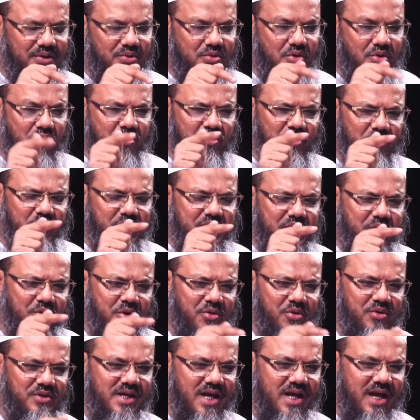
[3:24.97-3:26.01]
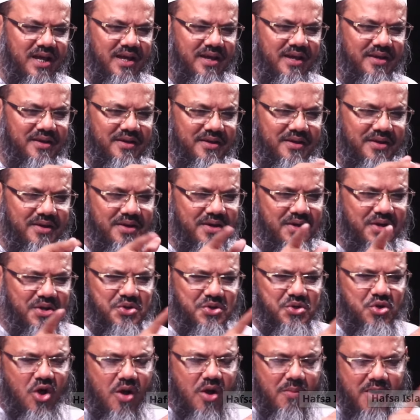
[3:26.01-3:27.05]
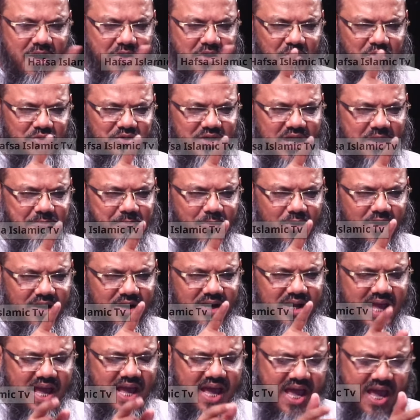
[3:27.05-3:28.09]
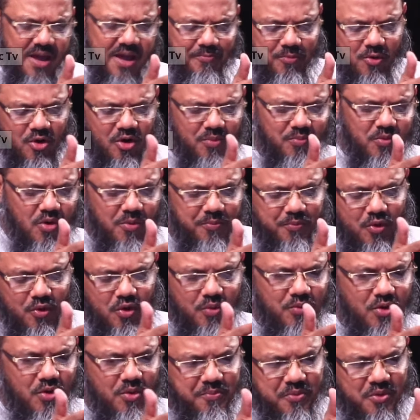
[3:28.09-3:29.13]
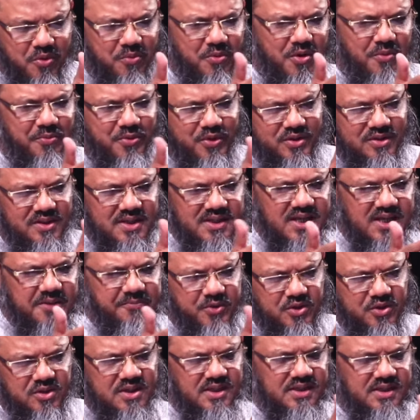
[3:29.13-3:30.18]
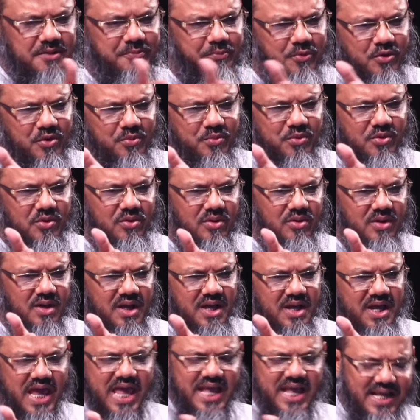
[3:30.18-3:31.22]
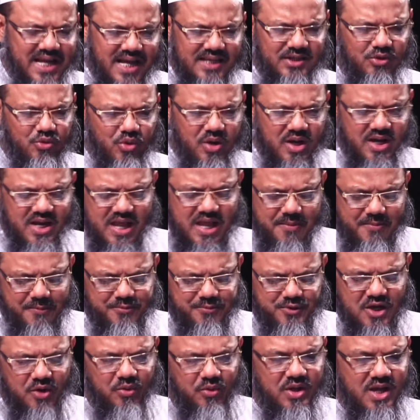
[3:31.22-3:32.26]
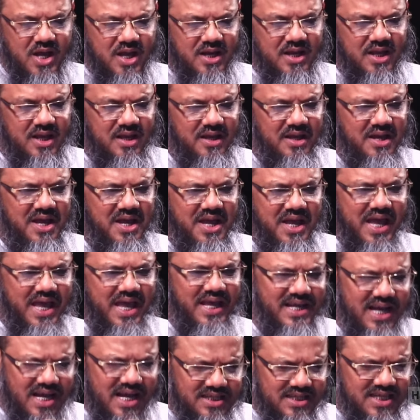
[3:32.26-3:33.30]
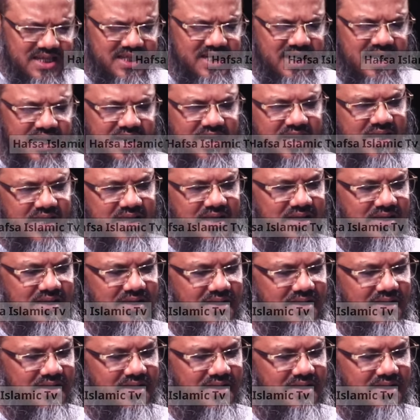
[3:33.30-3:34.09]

কোন কি অনুযায়ী সময় অনুযায়ী পড়ে না এই পড়ব পড়ব পড়ব পড়তেছি পড়তেছি পড়ব এই কাজ করে নেই ব্যবসা করিয়া নেই এই কাজটা সেরে নেই